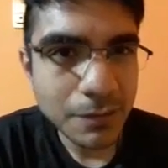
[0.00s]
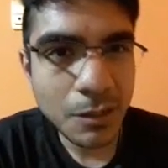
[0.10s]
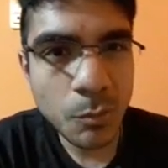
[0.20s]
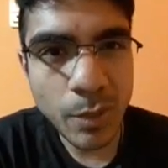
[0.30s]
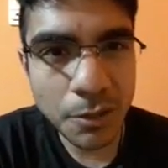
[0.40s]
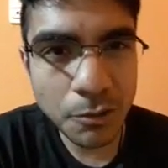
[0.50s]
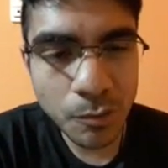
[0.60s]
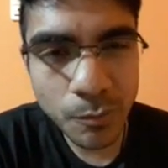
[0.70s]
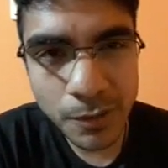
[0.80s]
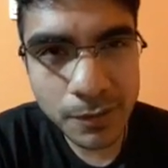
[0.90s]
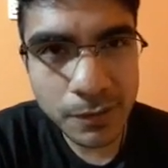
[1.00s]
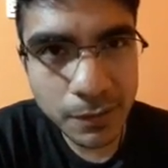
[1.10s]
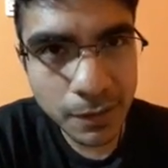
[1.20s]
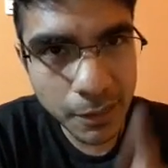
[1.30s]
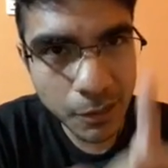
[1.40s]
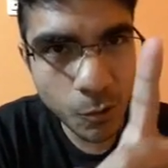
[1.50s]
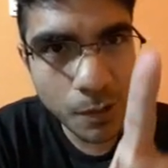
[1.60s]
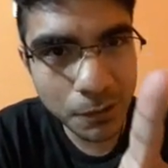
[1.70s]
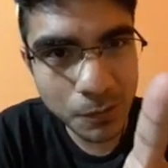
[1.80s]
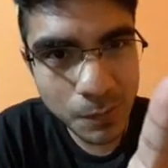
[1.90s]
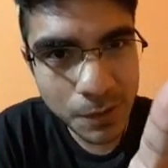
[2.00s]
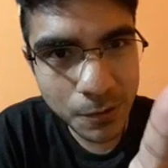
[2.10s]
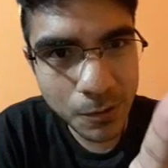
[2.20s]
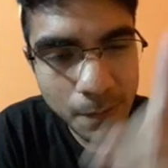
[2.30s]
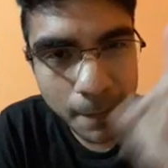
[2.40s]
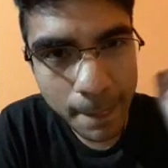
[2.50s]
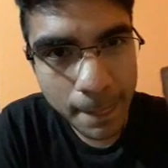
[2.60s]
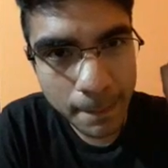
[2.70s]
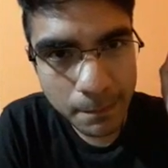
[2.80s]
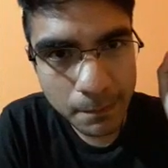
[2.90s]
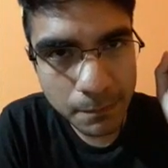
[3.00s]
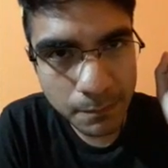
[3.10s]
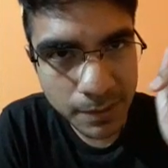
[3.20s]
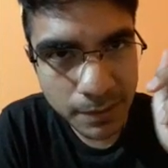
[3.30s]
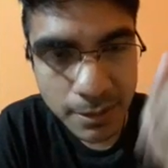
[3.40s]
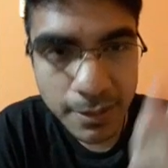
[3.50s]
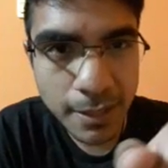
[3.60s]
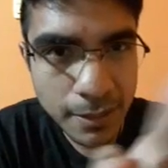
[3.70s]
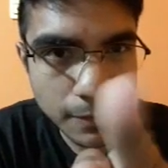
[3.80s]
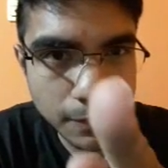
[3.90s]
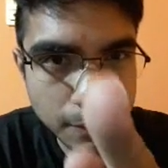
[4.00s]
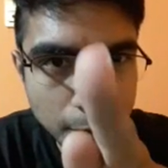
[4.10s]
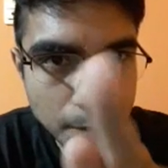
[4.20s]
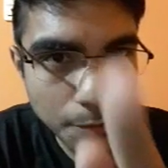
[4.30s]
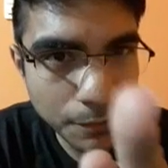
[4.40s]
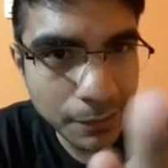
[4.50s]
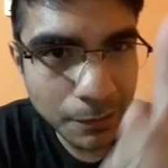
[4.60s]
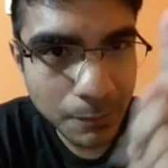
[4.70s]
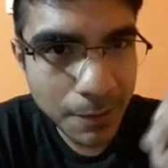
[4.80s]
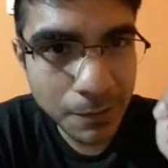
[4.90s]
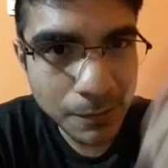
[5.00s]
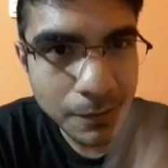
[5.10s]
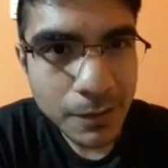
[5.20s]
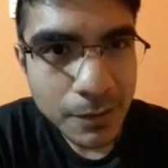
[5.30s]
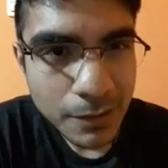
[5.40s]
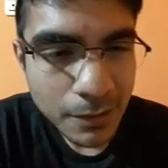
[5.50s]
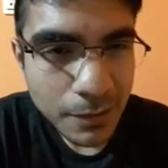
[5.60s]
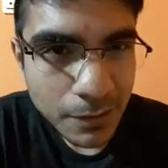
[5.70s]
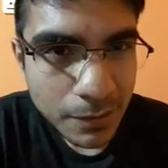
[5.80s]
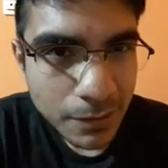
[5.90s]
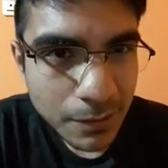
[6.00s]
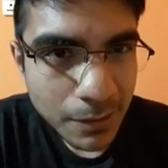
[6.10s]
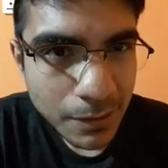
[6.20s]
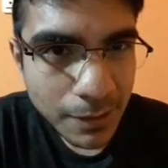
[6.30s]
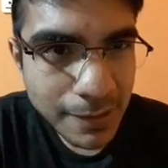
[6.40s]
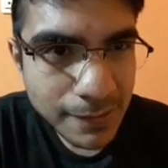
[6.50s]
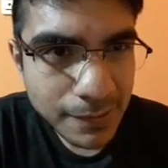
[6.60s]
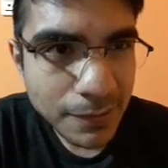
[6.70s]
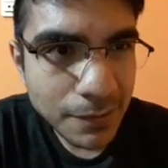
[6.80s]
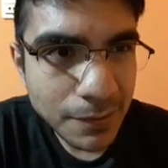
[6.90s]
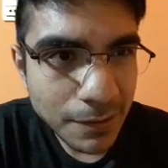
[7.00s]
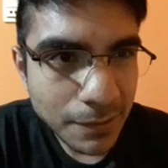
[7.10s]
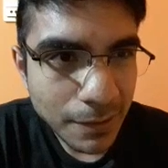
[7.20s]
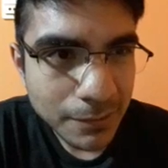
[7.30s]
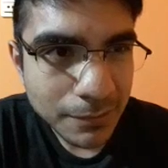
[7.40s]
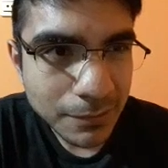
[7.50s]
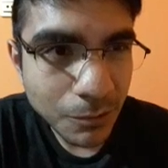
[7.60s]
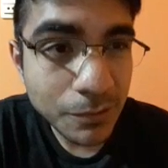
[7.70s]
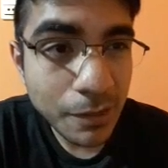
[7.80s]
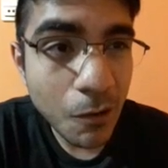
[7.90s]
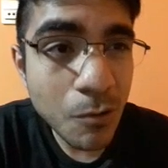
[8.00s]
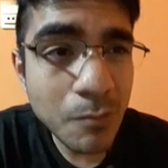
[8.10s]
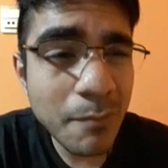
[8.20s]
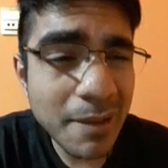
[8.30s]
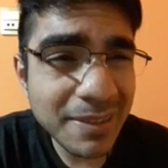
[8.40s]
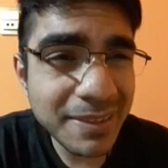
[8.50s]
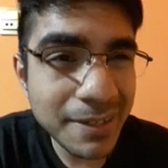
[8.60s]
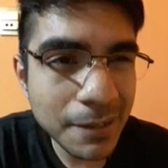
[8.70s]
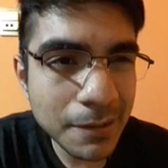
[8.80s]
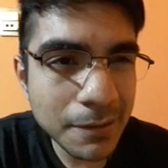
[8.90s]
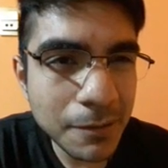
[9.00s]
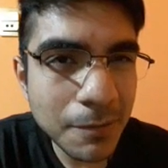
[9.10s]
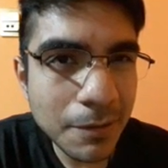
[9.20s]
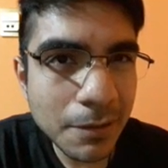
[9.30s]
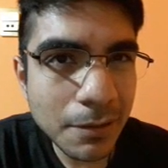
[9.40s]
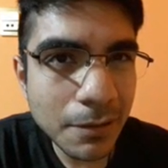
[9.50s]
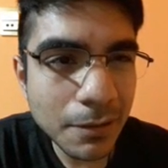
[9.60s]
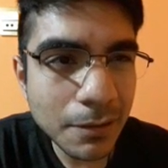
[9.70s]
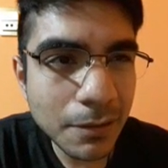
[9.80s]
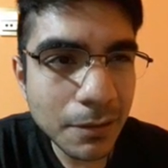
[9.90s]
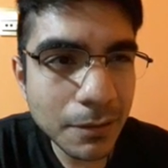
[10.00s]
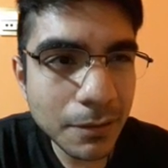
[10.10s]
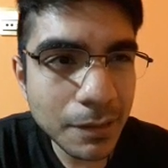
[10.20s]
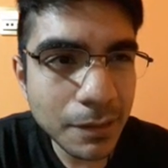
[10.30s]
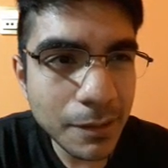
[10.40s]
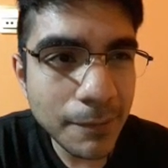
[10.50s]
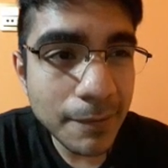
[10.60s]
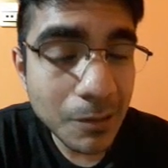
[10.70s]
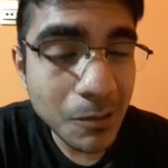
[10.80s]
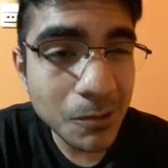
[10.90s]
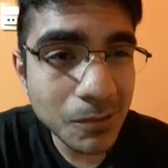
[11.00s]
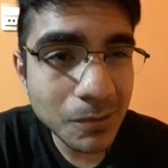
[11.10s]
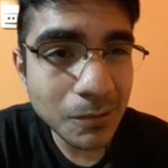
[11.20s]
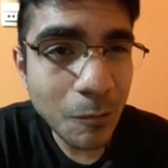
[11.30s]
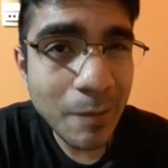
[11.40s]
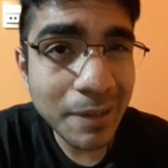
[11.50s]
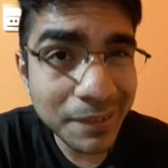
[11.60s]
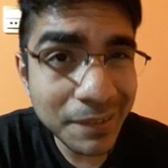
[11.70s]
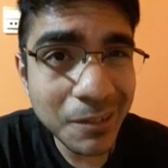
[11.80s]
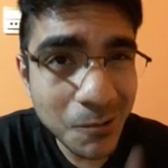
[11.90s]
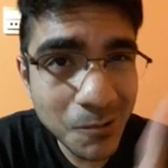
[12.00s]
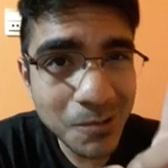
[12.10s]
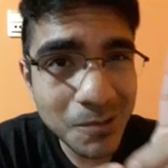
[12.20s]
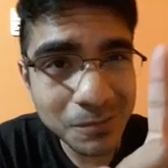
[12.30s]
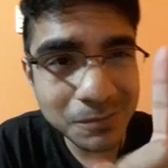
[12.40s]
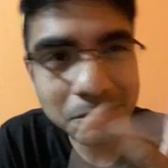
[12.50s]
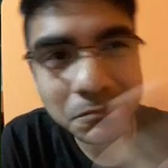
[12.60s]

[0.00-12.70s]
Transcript: Esperando al oponente. Si quieren jugar conmigo, mi ID es Immortal Venom 1570. Contra un Baltrick nivel, nivel 2, un Baltrick 1